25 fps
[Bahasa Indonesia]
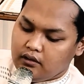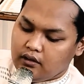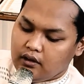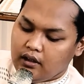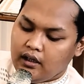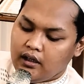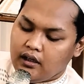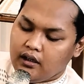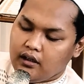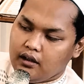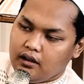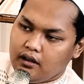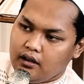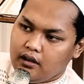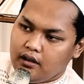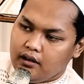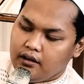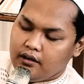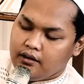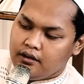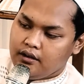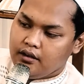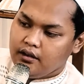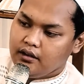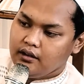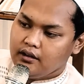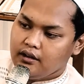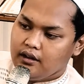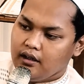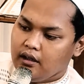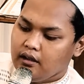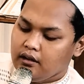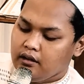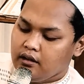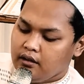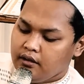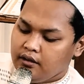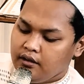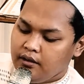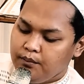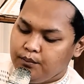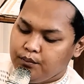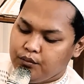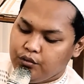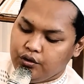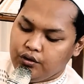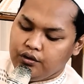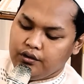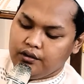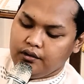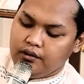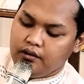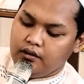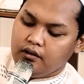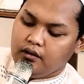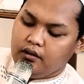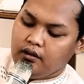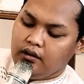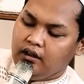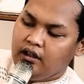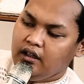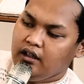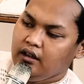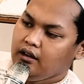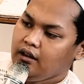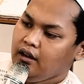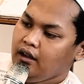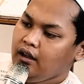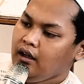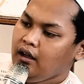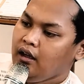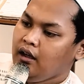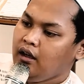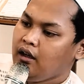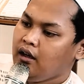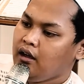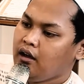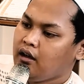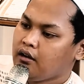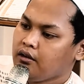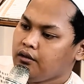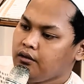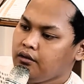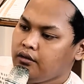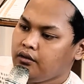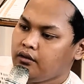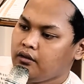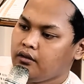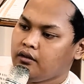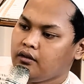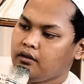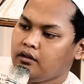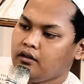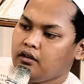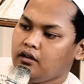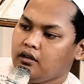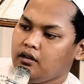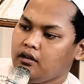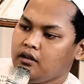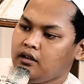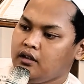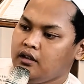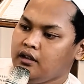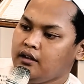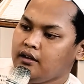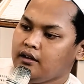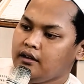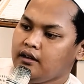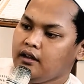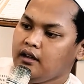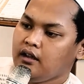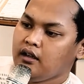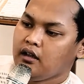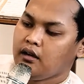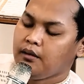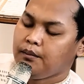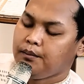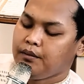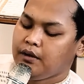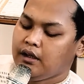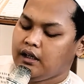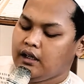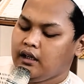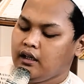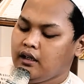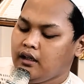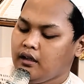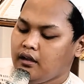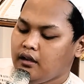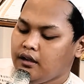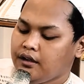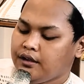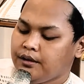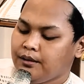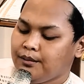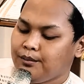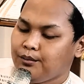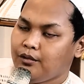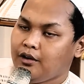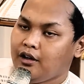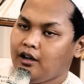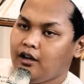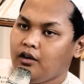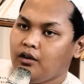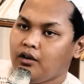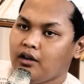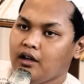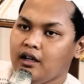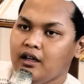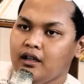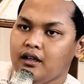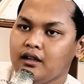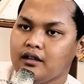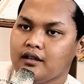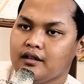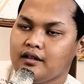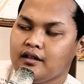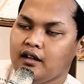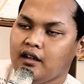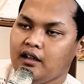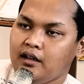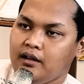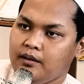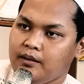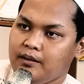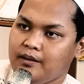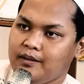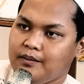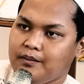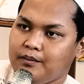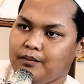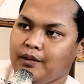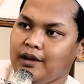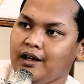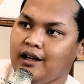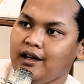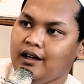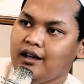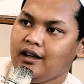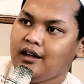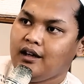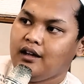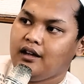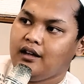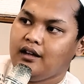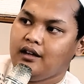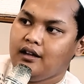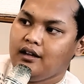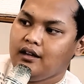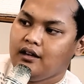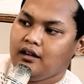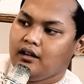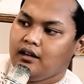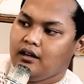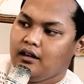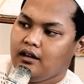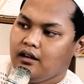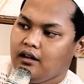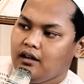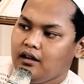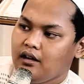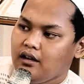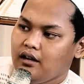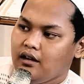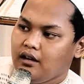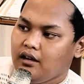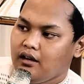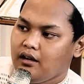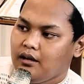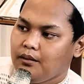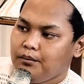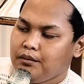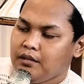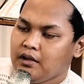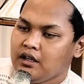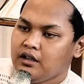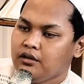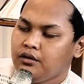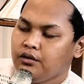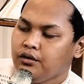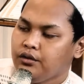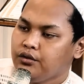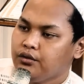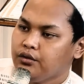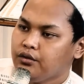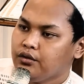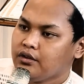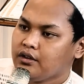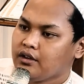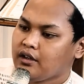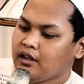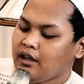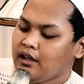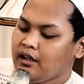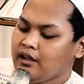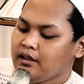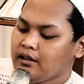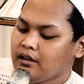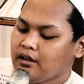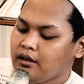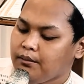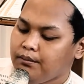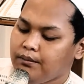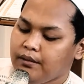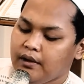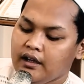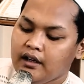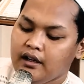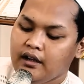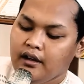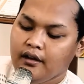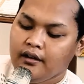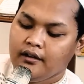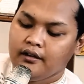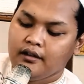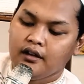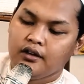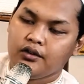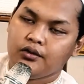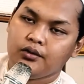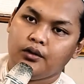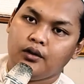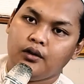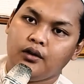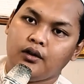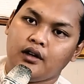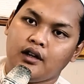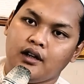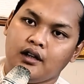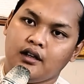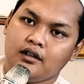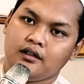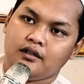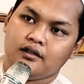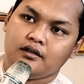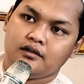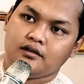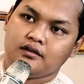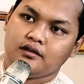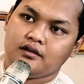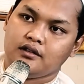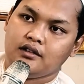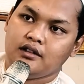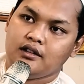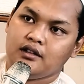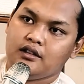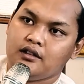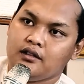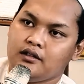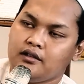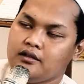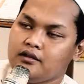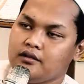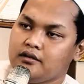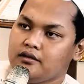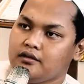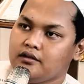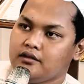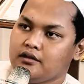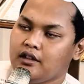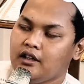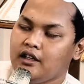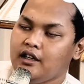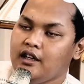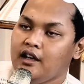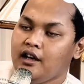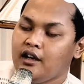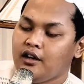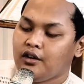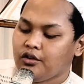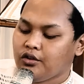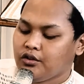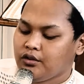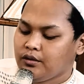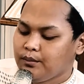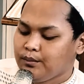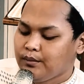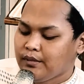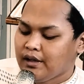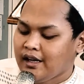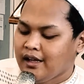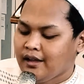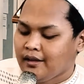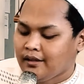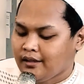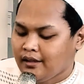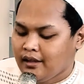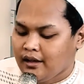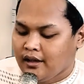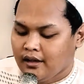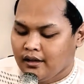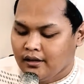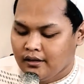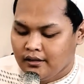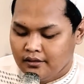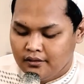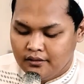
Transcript: Nah, cinta tersebut kita harus cinta kepada semua orang tanpa menghususkan kepada satu orang gitu. Jadi harus merata.